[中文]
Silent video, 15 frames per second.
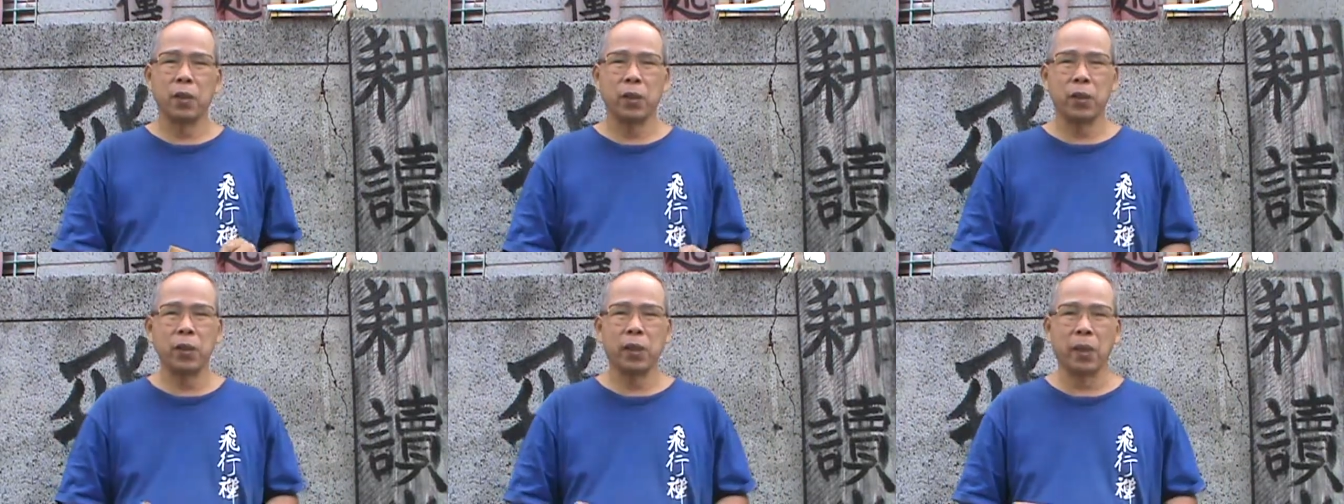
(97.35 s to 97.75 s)

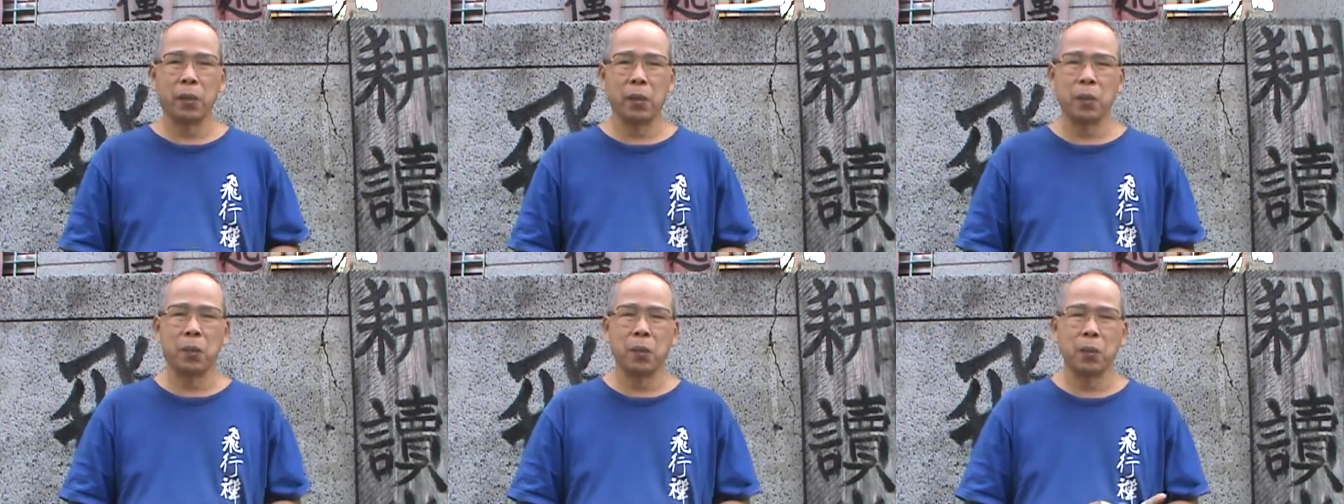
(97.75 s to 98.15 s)
尤其台
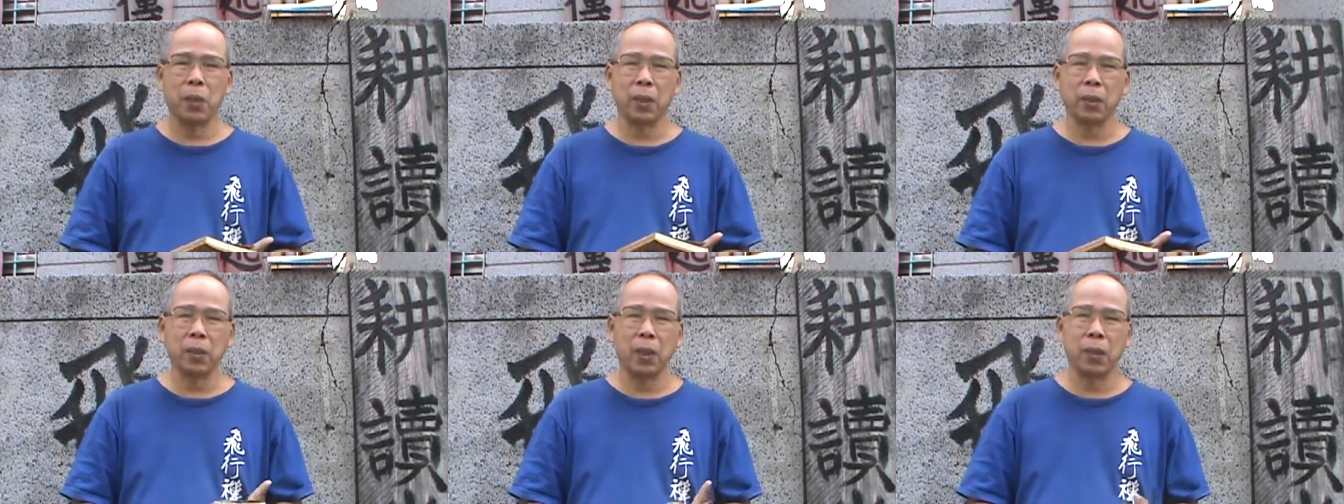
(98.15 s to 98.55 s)
湾文
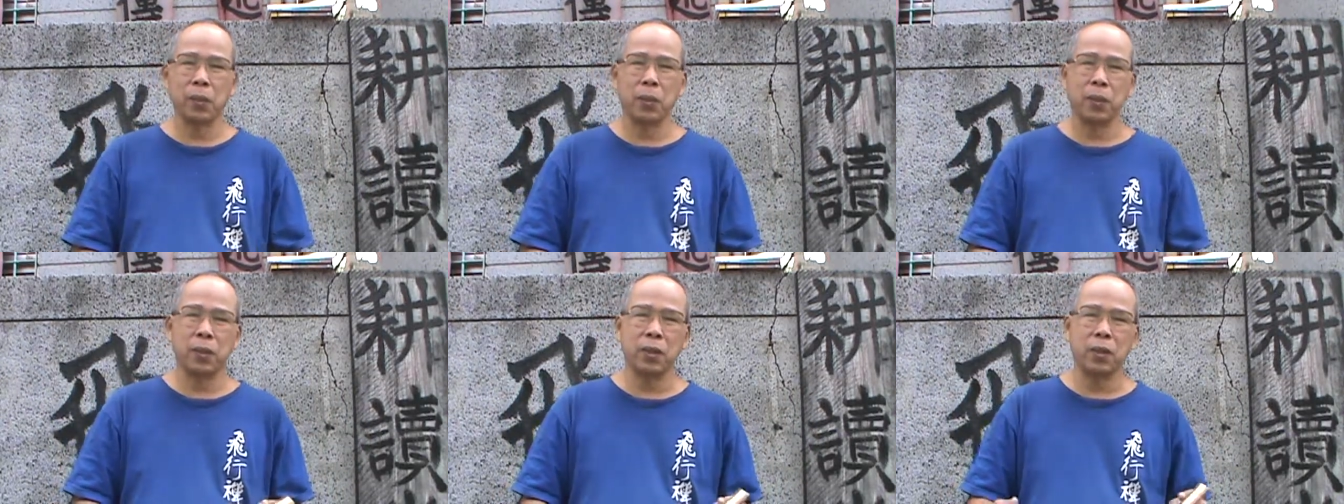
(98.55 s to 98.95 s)
化，大家
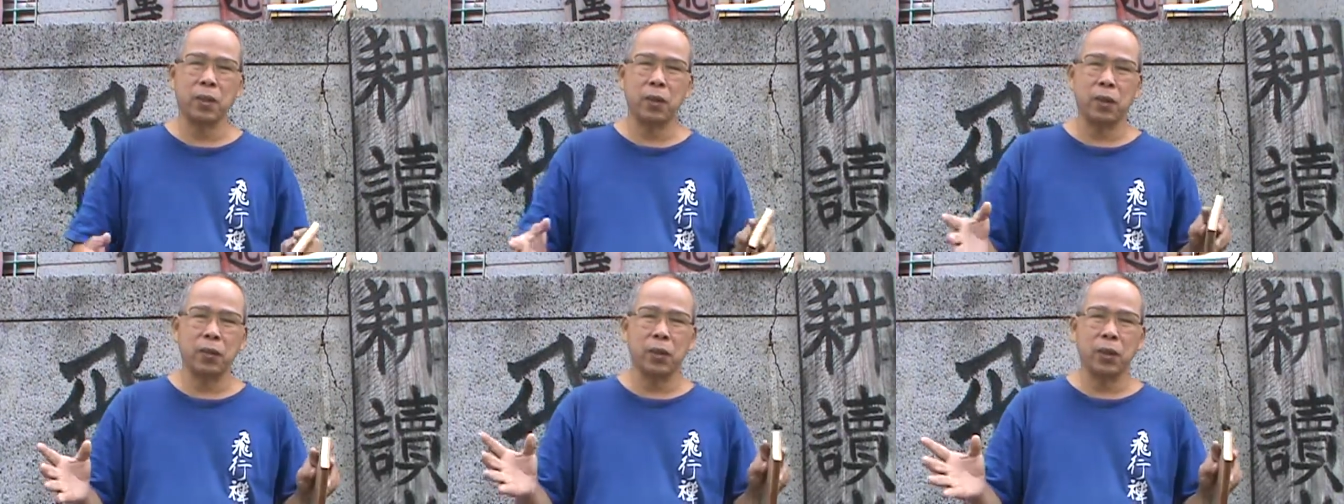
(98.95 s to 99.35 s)
对
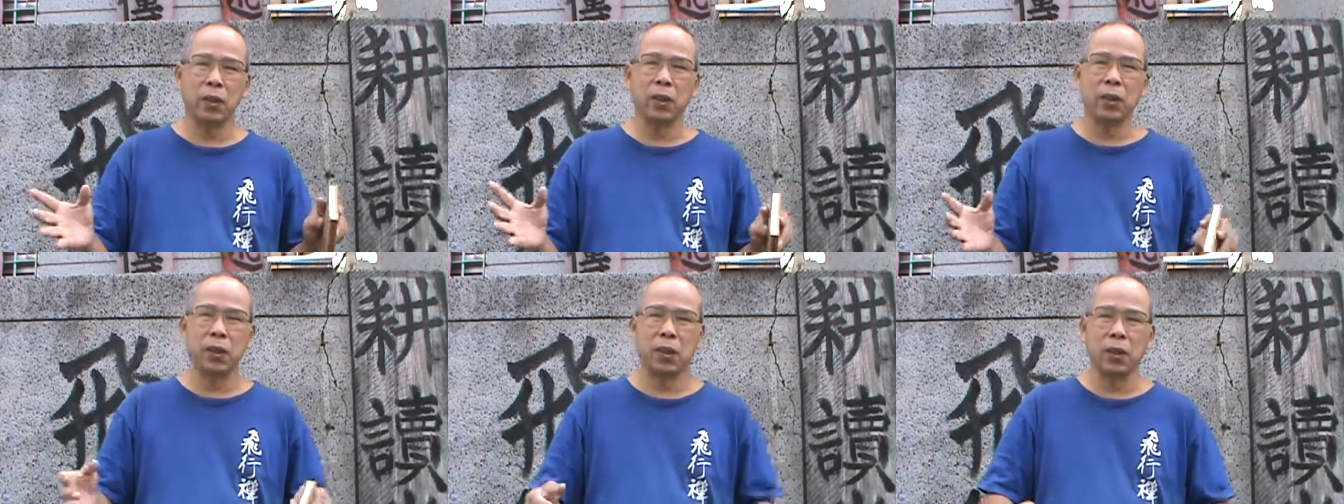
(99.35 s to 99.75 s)
对对
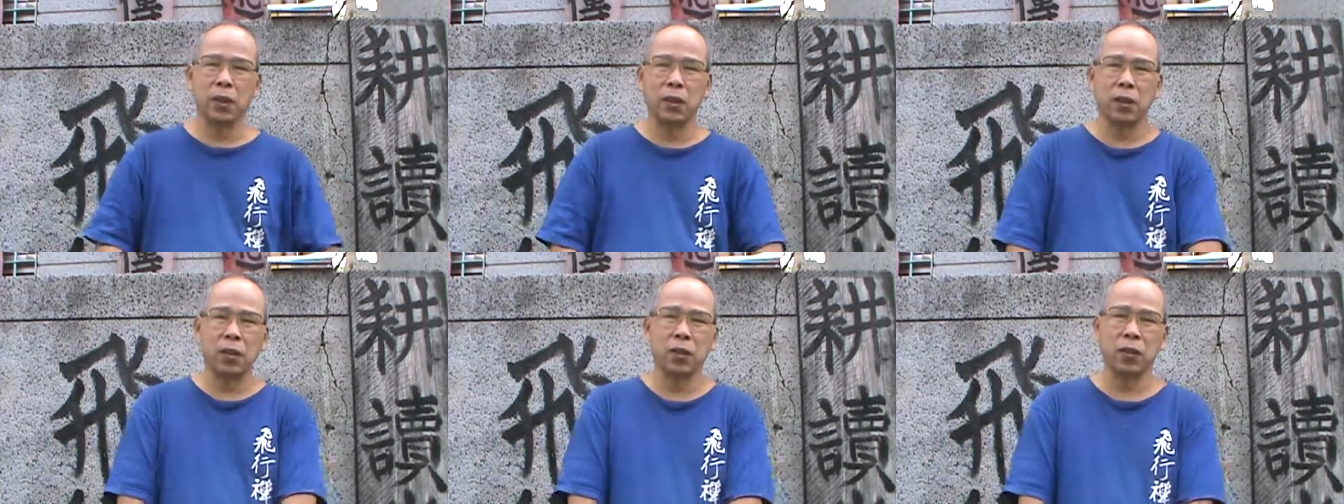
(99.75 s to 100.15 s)
这个
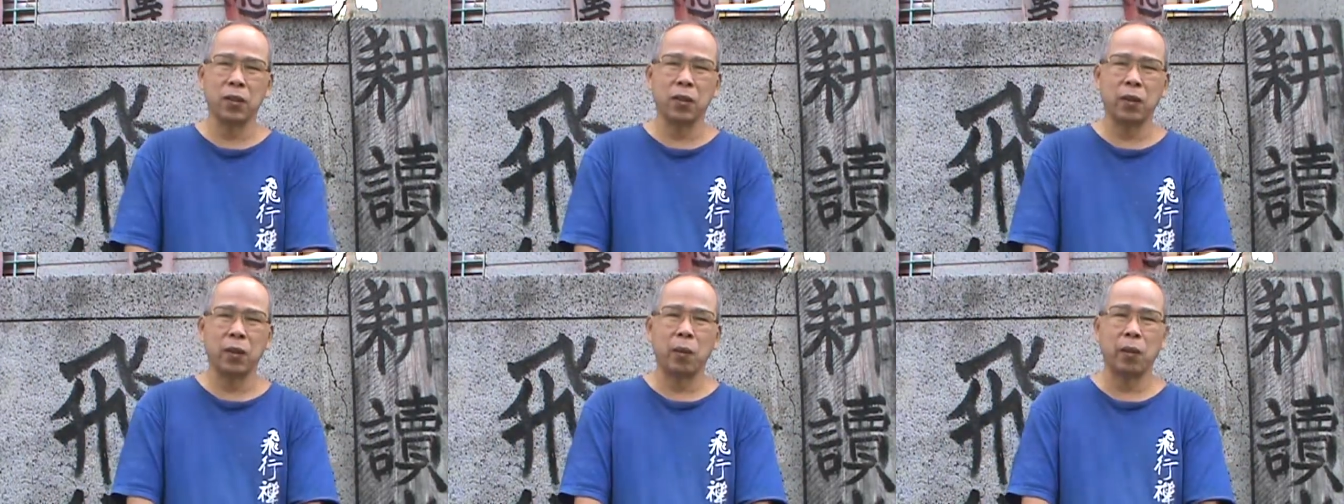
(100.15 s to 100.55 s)

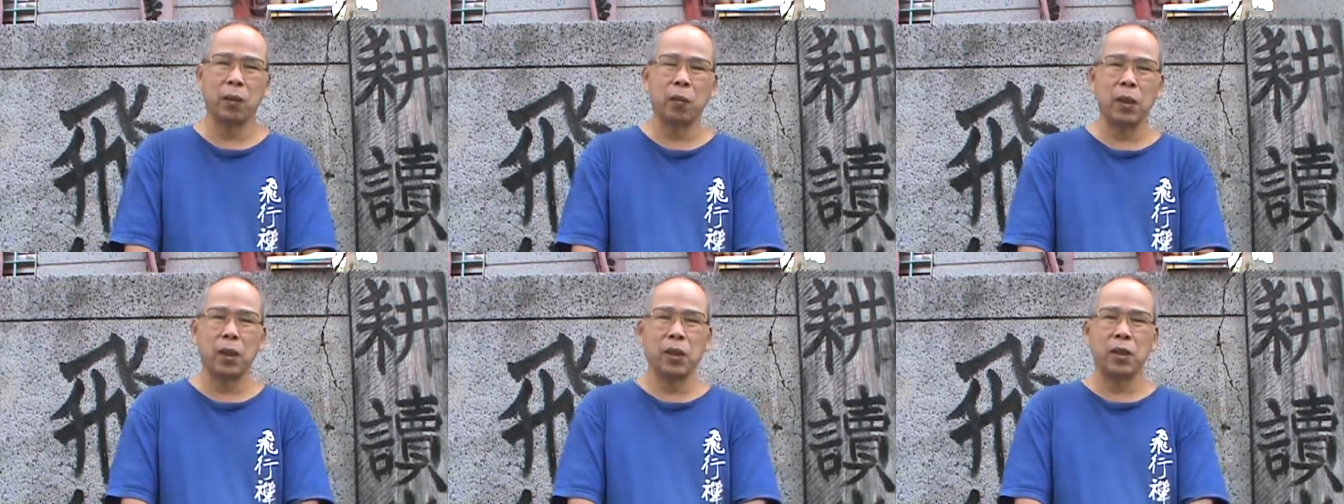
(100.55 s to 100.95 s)
台湾
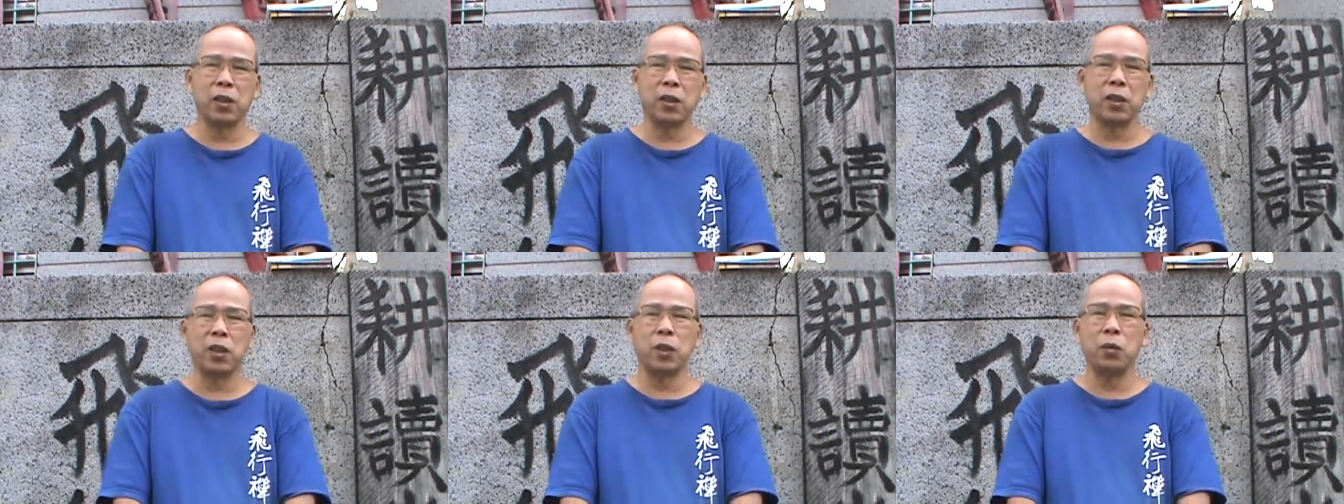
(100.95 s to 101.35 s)
文化的
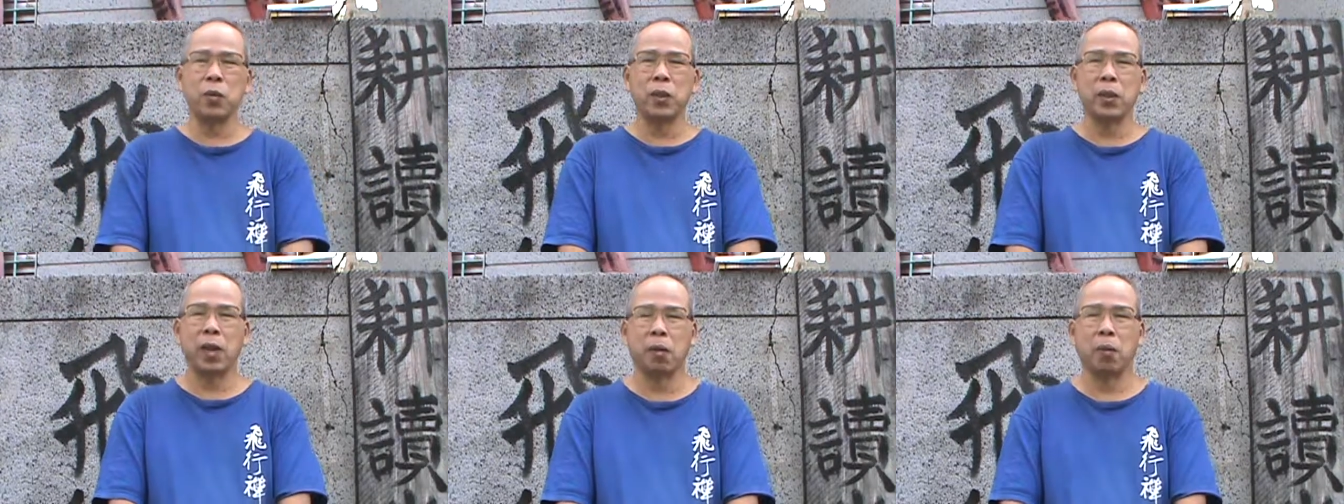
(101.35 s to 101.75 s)
极度
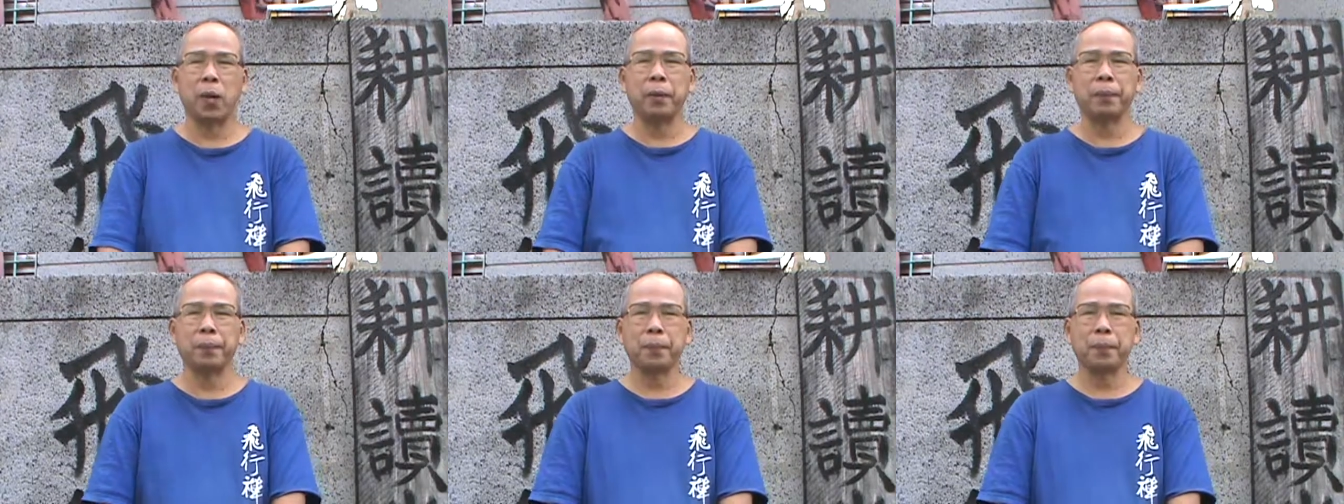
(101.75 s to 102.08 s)
向往。